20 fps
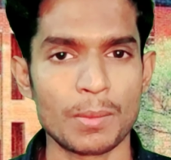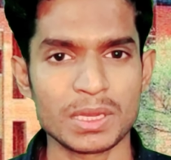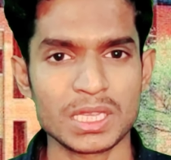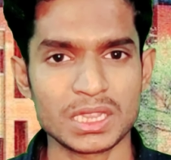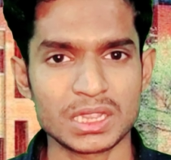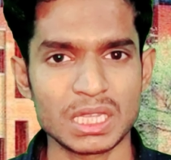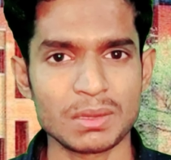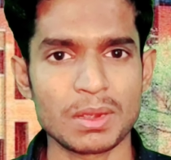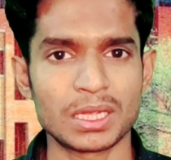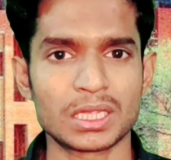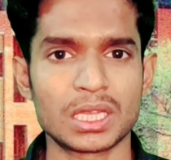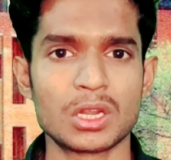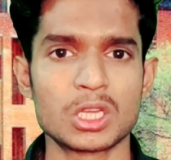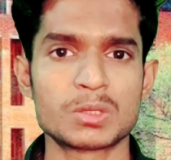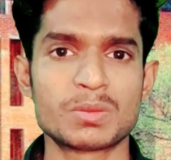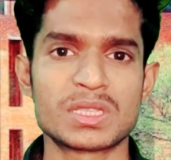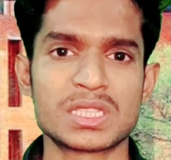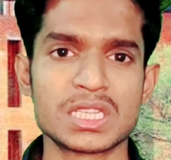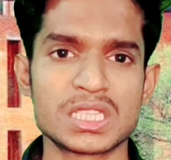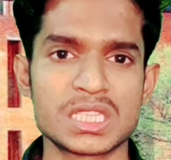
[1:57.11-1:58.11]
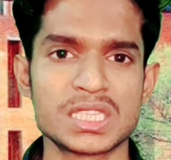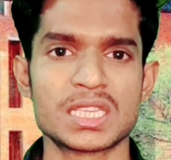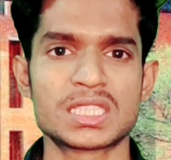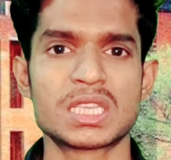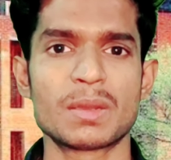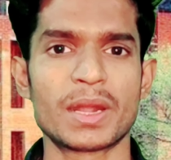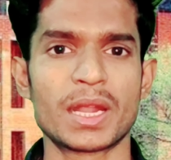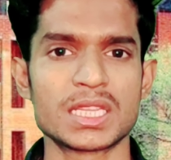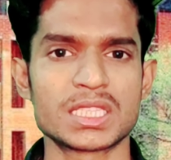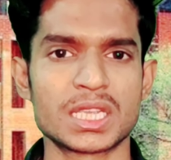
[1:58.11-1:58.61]
और मैं जितने बात कर रहा हूँ स्पेशली
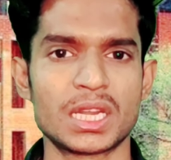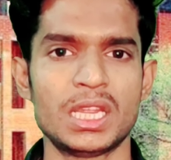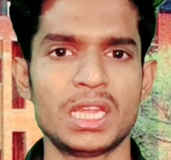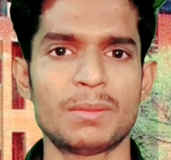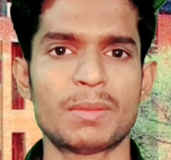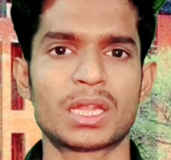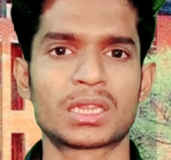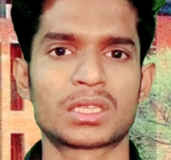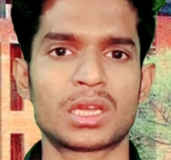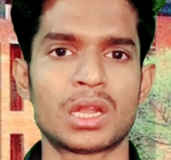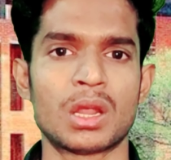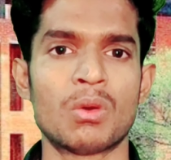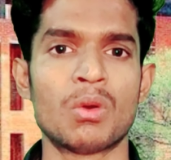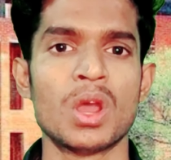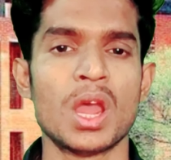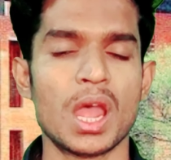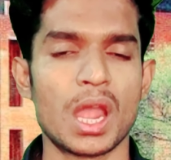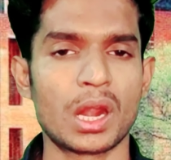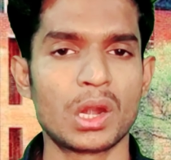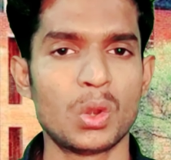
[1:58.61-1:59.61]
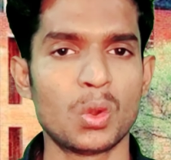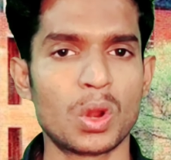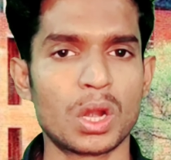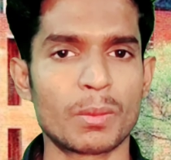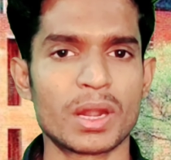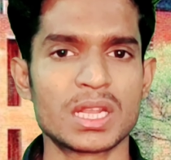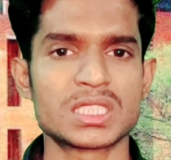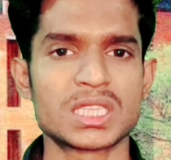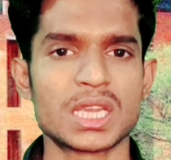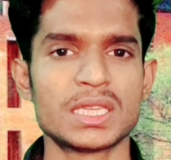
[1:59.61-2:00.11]
सीएससी ब्रांच के लिए ही बात कर रहा हूँ अगर
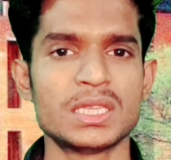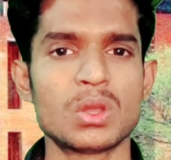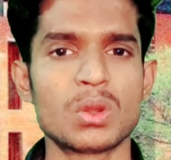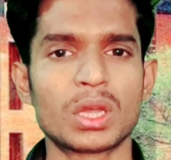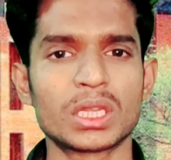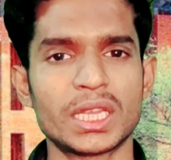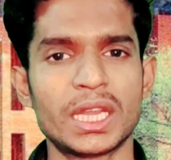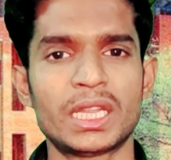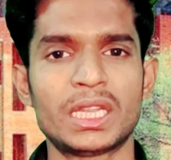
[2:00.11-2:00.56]
लोअर ब्रांच चाहिए होगा